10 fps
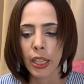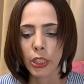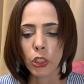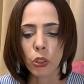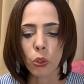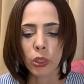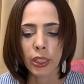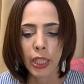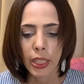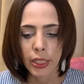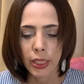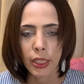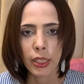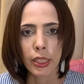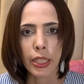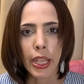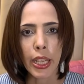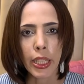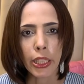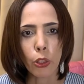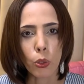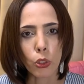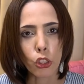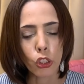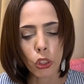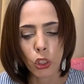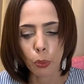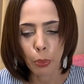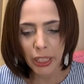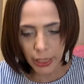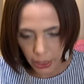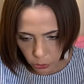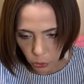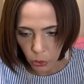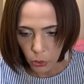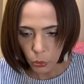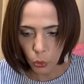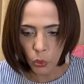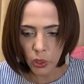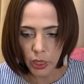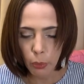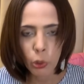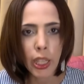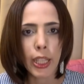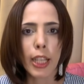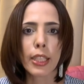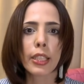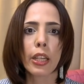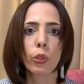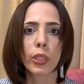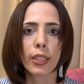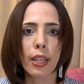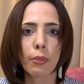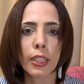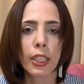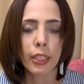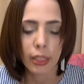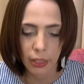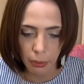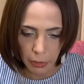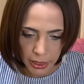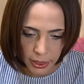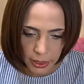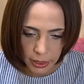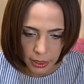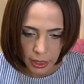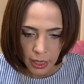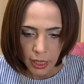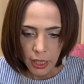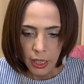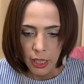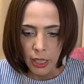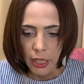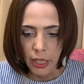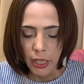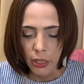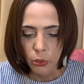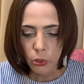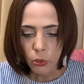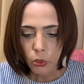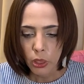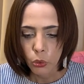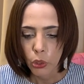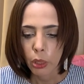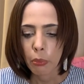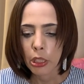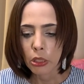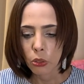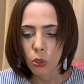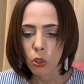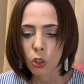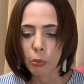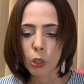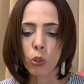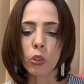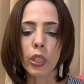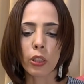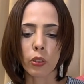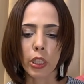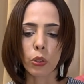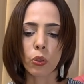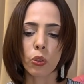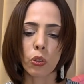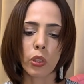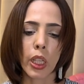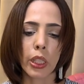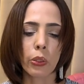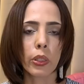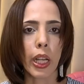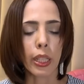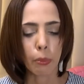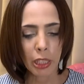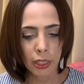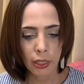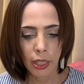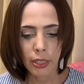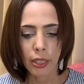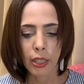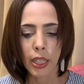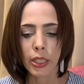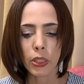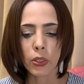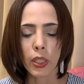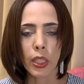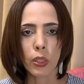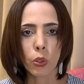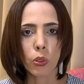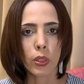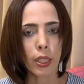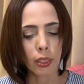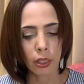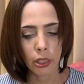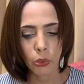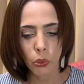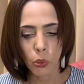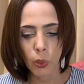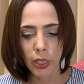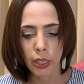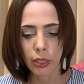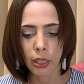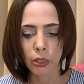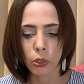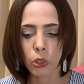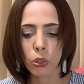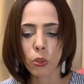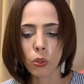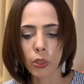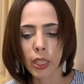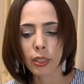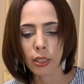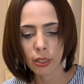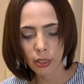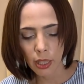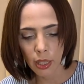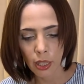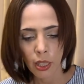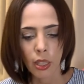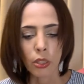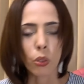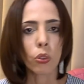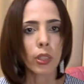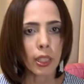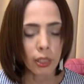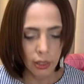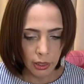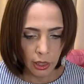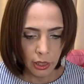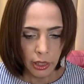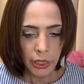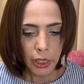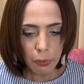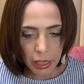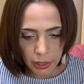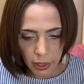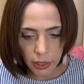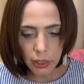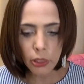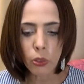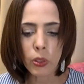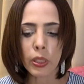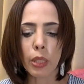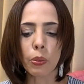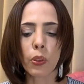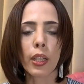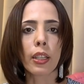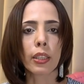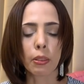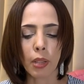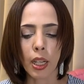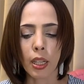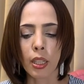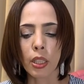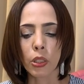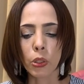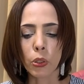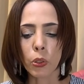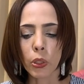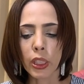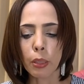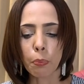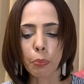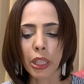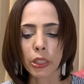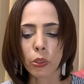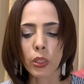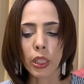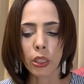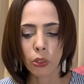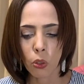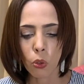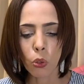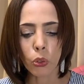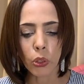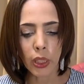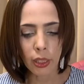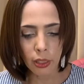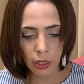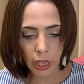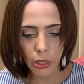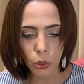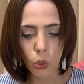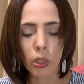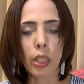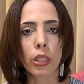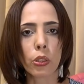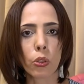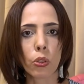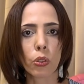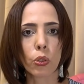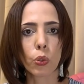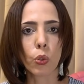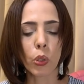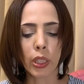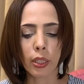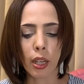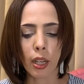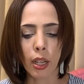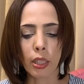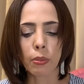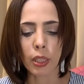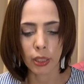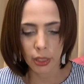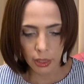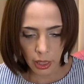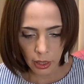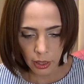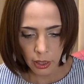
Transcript: 中国に対し礼儀を尽くすべきだと、とんでもない発言をして話題になっています。どういうことかと言いますと、コロナのね、初動の対応に誤って世界中からその責任を問われている中国なんですが、その中でね、いまだに日本政府の中には習近平主席を国賓で招待しようという動きがあるわけですね。